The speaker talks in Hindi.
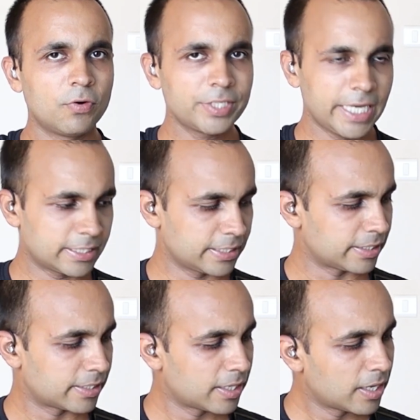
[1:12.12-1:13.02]
वो ये
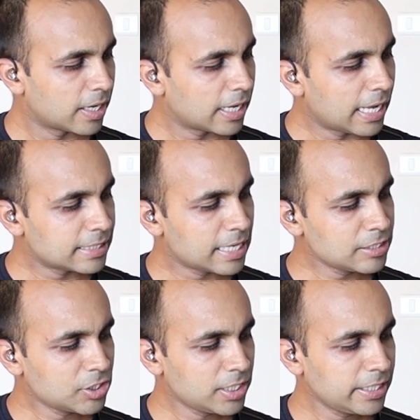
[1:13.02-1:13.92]
थे
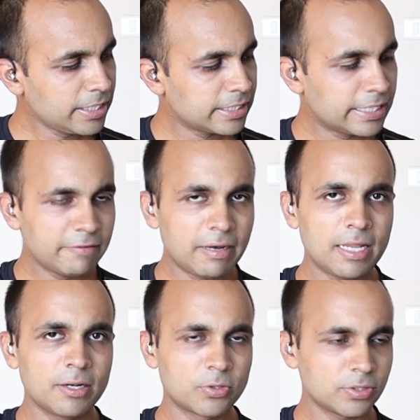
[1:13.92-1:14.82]
एसेंशियली ये
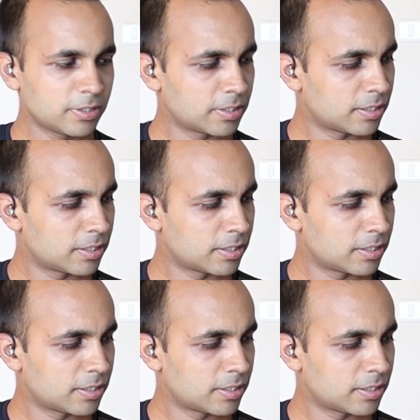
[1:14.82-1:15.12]
वाला नोट